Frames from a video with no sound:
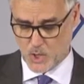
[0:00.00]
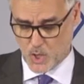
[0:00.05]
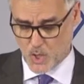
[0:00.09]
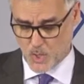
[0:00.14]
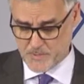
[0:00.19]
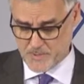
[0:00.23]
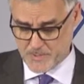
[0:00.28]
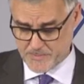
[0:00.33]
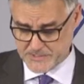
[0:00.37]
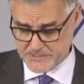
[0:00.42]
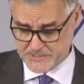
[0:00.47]

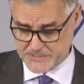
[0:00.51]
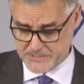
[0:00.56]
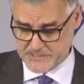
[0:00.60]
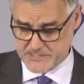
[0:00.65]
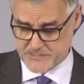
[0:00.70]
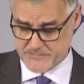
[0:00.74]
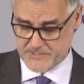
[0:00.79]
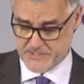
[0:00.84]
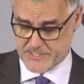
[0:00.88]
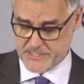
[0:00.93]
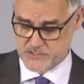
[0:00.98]
Obviamente,
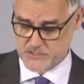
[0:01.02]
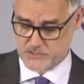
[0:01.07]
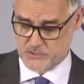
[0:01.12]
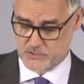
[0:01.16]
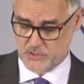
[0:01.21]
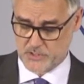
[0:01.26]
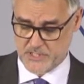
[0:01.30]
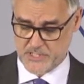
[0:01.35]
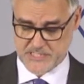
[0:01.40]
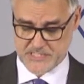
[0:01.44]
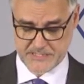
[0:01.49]
decir
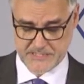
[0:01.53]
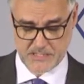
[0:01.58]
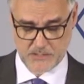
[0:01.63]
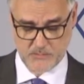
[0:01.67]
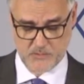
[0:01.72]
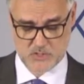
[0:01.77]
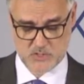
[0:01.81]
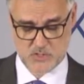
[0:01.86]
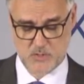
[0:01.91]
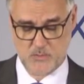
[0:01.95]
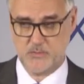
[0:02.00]
esto es que en
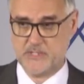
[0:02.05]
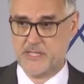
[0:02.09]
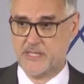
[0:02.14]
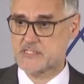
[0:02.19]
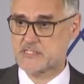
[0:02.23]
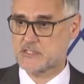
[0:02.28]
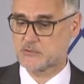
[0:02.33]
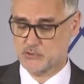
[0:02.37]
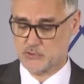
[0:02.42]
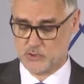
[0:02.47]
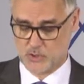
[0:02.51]
algunas
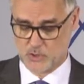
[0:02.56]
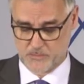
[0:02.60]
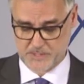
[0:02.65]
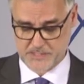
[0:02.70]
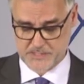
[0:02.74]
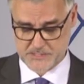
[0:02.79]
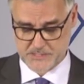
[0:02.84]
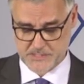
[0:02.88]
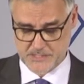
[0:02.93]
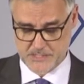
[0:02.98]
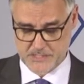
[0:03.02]
comunidades
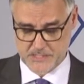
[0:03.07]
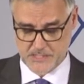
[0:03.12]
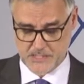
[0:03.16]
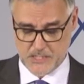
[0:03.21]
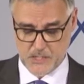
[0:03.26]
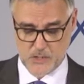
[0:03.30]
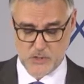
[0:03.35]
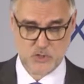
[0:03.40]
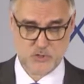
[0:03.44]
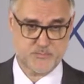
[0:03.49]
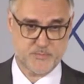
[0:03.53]
autónomas
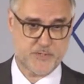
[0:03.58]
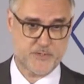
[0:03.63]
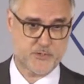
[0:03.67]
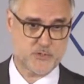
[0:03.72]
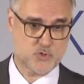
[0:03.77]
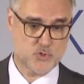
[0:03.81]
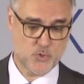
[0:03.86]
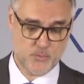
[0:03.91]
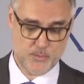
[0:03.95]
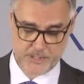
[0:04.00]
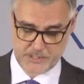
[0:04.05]
los precios
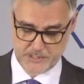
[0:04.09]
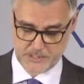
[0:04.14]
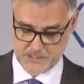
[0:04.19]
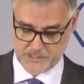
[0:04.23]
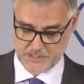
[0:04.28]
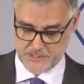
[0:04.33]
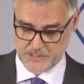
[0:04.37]
suben.